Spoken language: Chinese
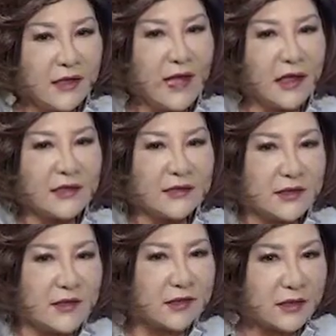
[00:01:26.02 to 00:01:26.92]
那
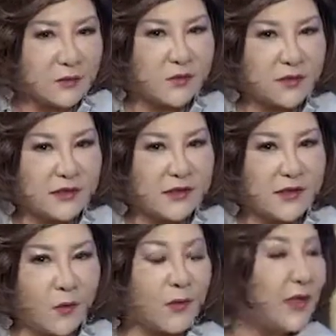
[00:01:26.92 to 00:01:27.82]
提到您的母亲
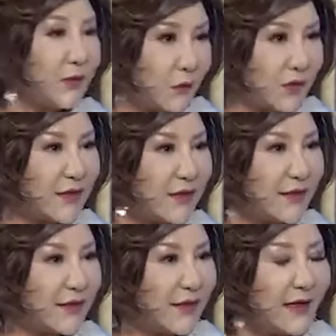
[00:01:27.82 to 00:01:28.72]
呢，我也有
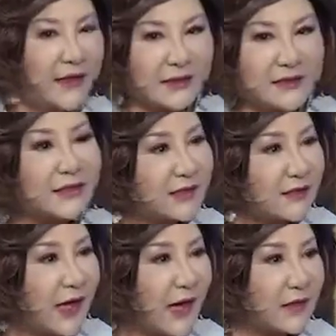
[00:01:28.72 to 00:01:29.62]
幸呃认识
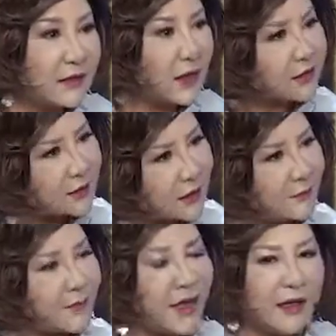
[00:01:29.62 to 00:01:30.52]
她，她长得
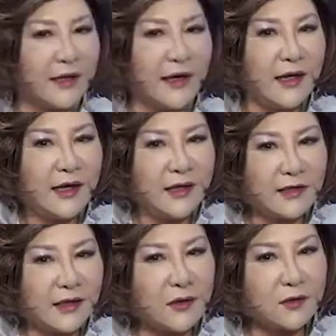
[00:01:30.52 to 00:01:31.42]
很漂亮，对，
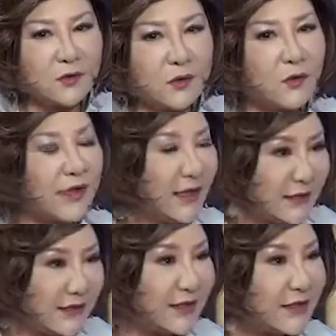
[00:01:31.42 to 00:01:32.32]
然后对我也
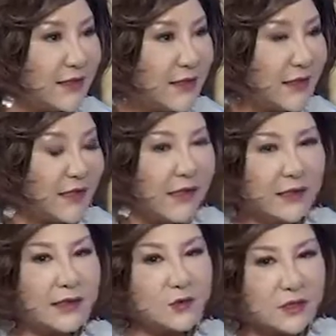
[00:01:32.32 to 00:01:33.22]
很亲切，对。
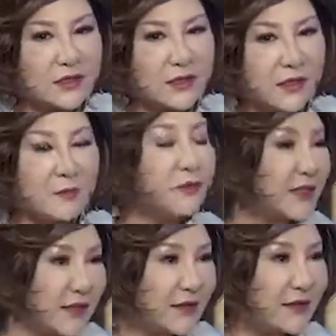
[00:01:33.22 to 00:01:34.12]
那最近很不
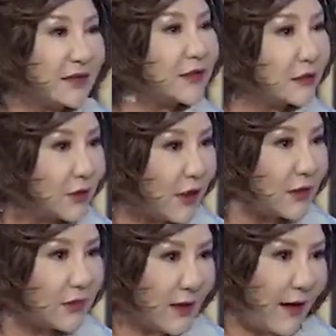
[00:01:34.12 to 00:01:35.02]
幸的，你失掉
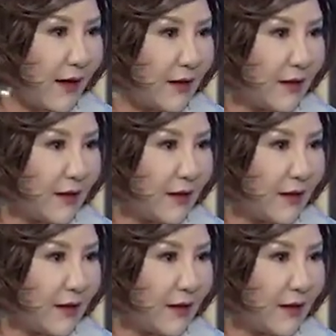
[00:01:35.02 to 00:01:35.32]
了她，